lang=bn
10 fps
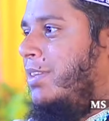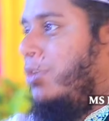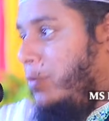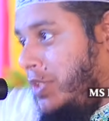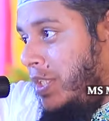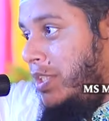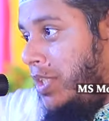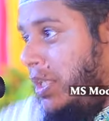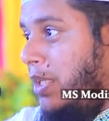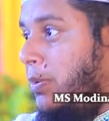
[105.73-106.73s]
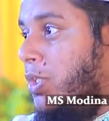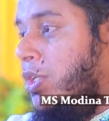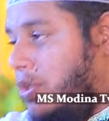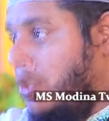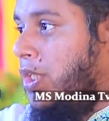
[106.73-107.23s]
নবীজির স্মৃতি
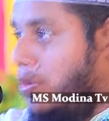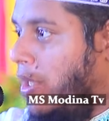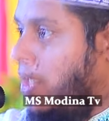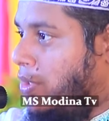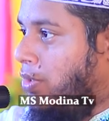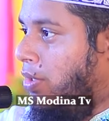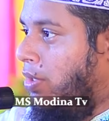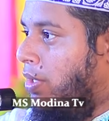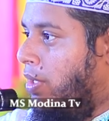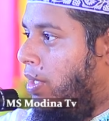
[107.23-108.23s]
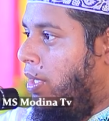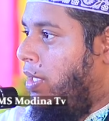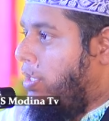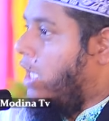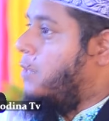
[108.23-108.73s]
বিজিরই তো কিছু না কিছু
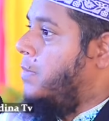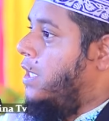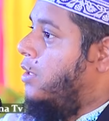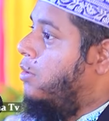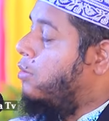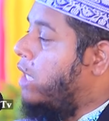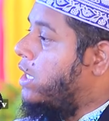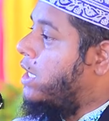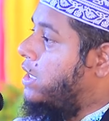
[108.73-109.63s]
থাকবে ওনাদের